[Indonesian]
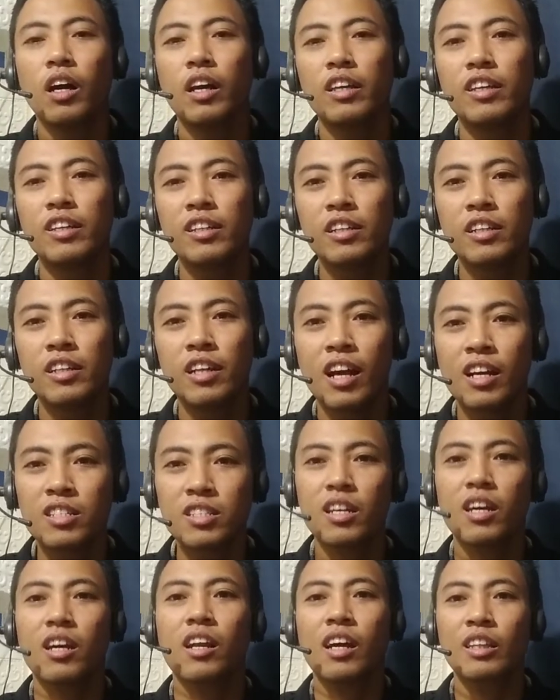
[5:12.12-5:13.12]
ide
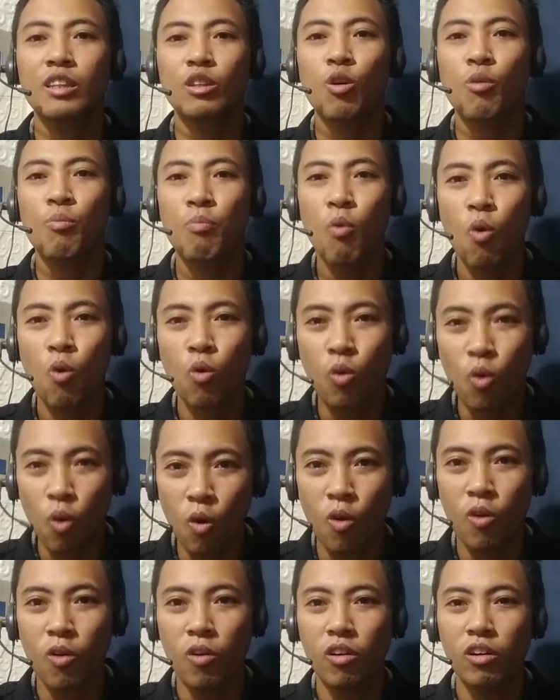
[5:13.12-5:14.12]
dasar atau
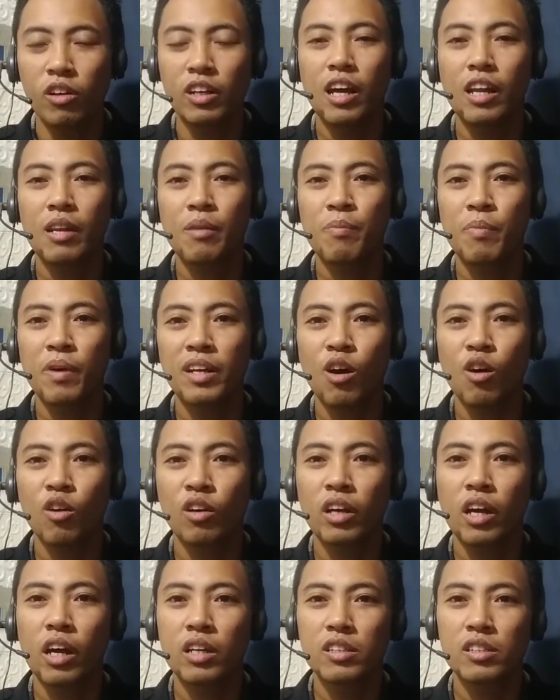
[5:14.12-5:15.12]
pokok daripada
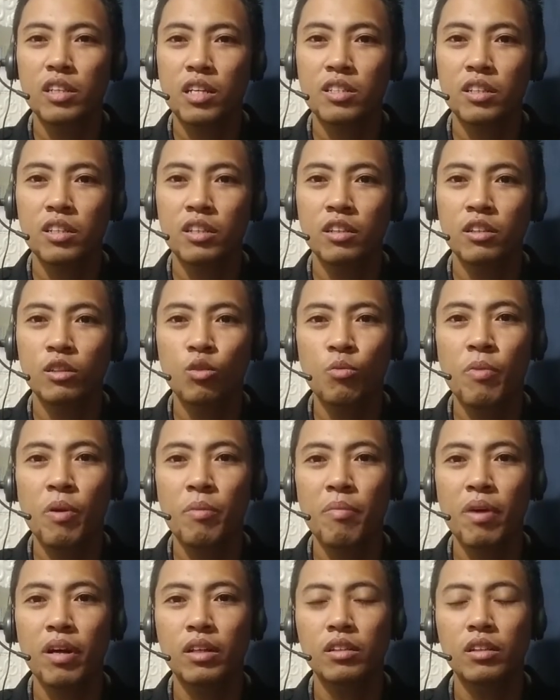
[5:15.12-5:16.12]
organisasi itu
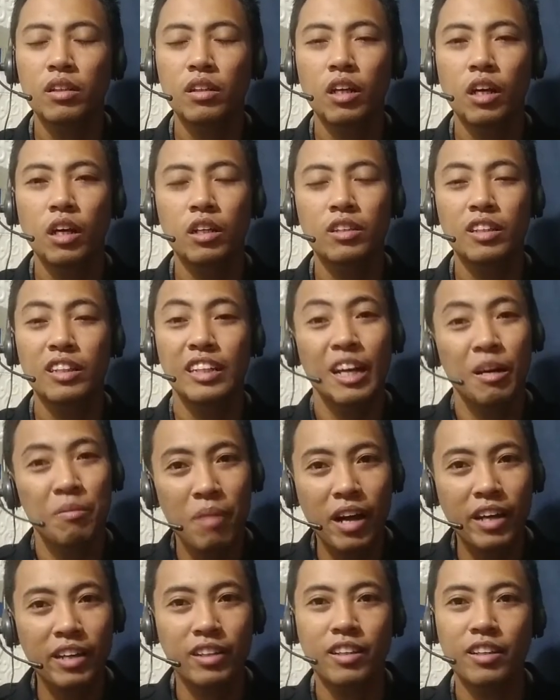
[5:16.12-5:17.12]
memang uh, tidak
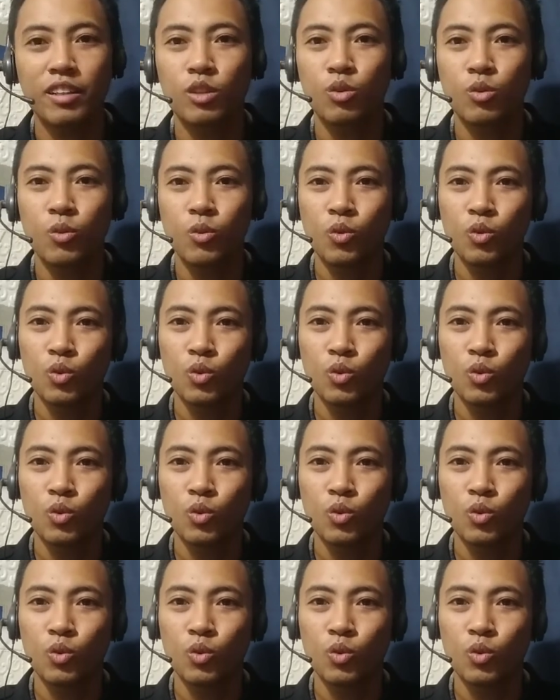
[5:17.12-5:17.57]
baik gitu.